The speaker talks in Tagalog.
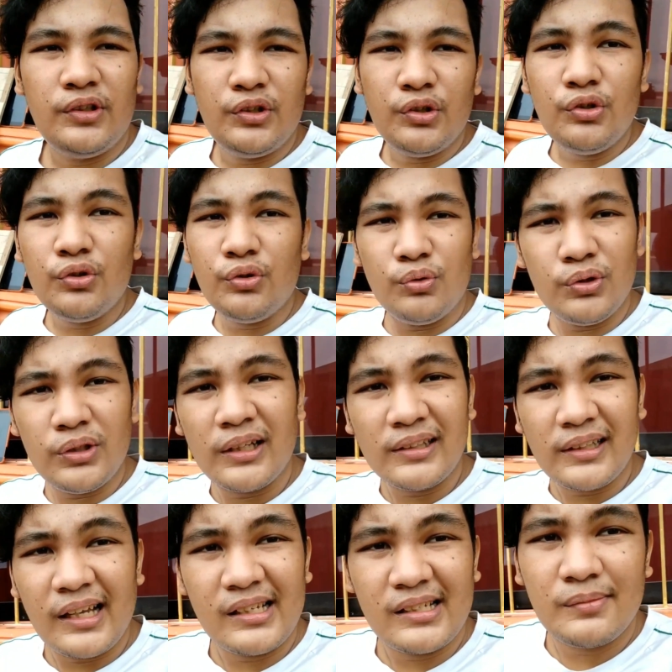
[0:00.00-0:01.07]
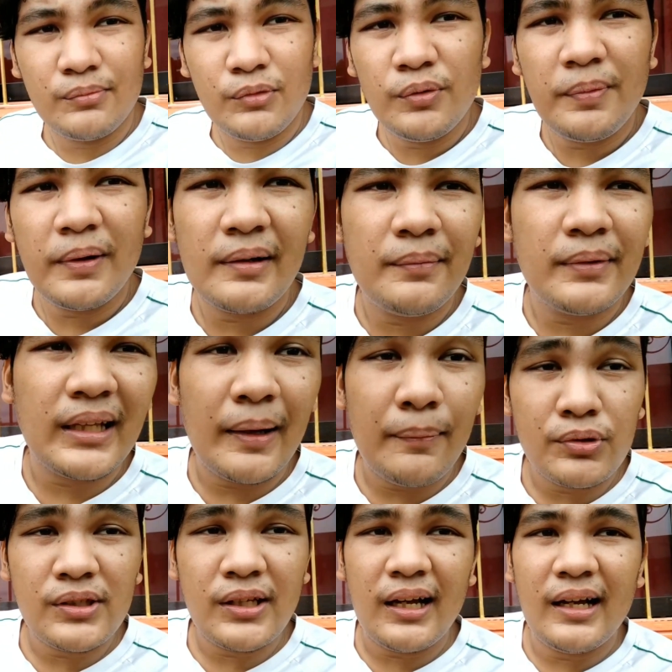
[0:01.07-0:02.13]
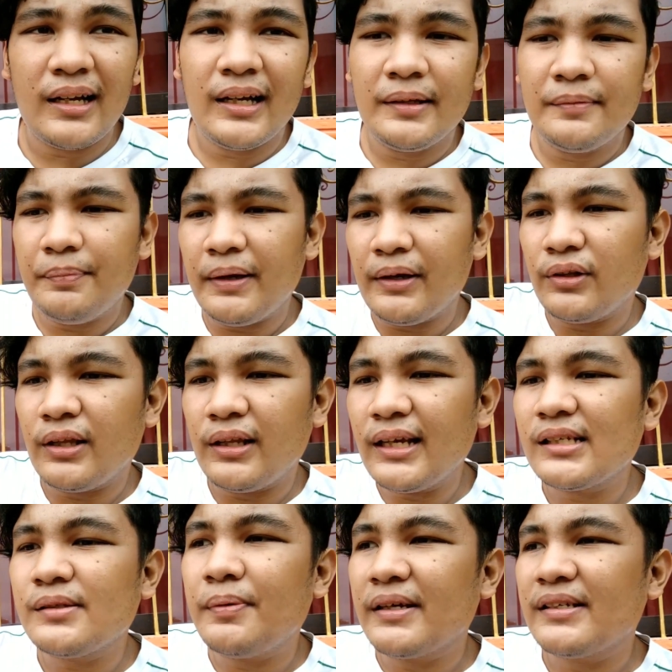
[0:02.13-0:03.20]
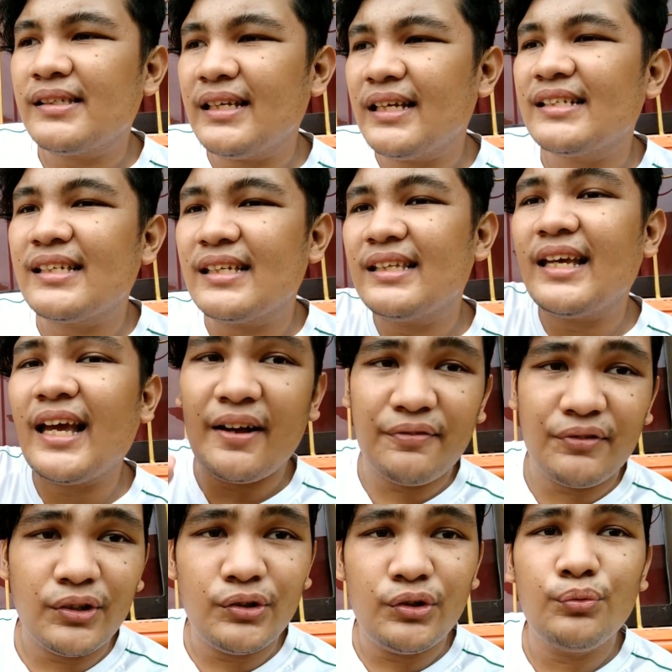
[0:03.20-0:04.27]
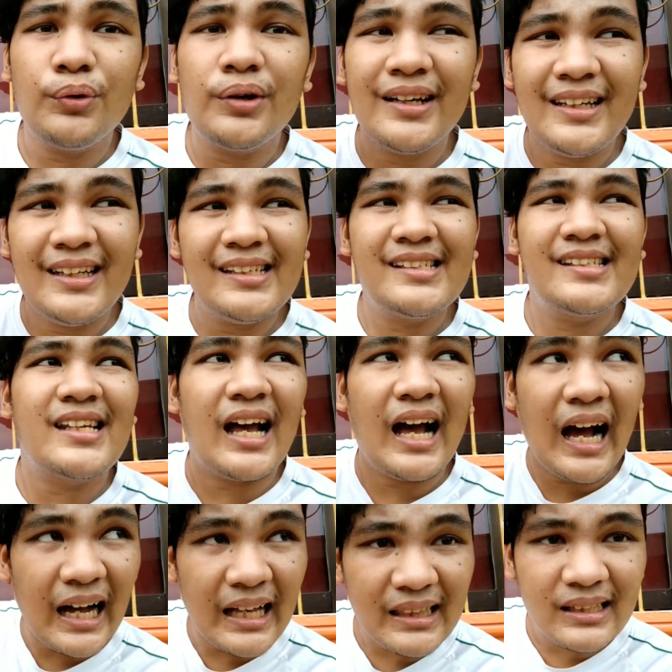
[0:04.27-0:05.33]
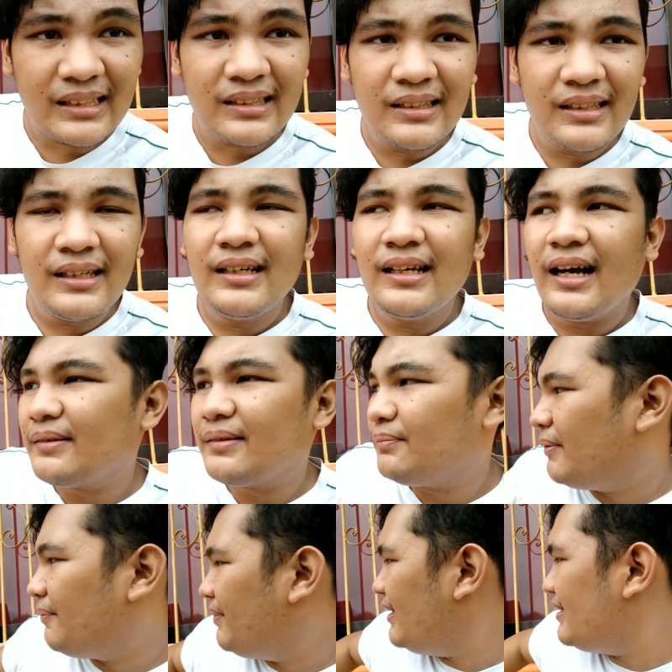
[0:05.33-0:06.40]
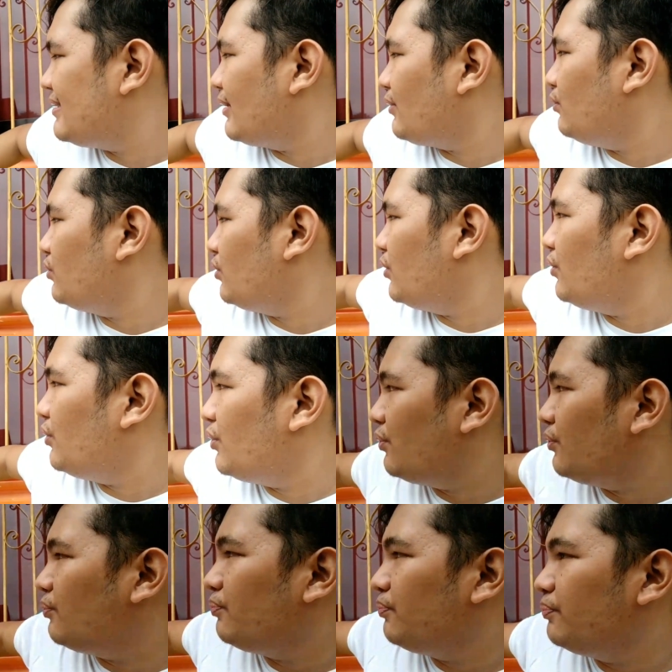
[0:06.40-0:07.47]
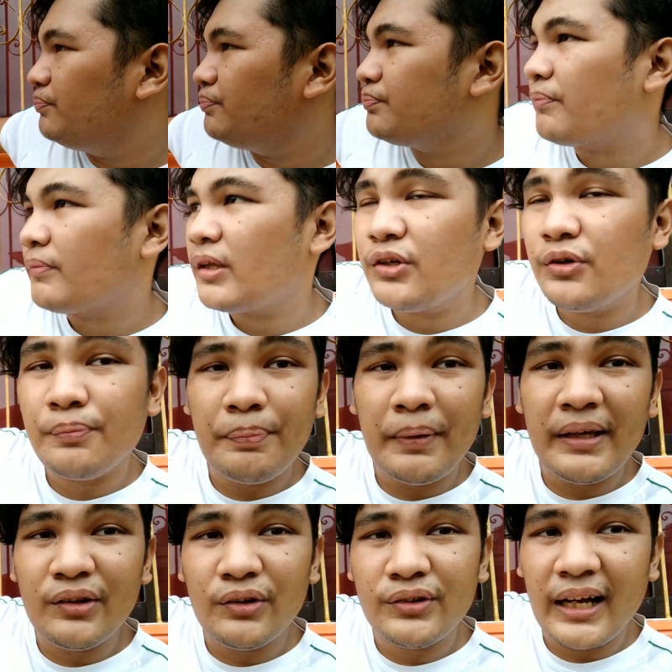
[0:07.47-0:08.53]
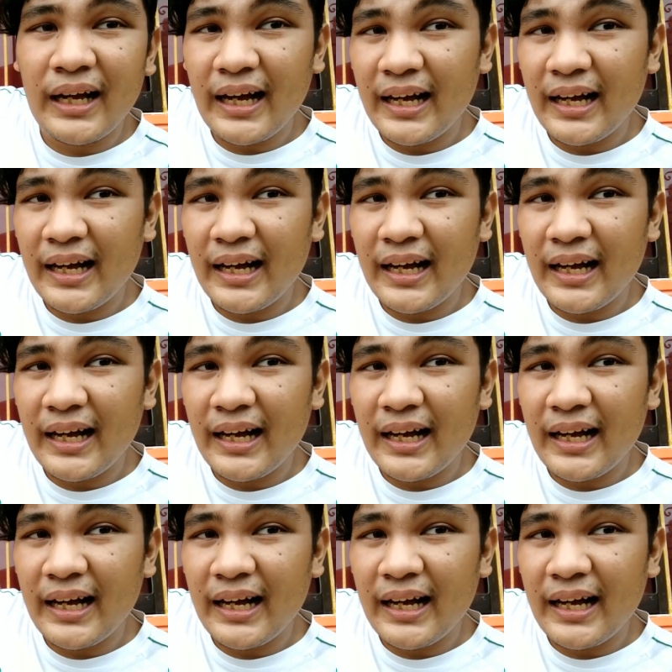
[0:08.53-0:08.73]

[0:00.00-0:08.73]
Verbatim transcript: yun yung unang task mo para matapos na agad Pero the next best thing is in the afternoon where it's hot at mabilis natutuyo yung yung paint on the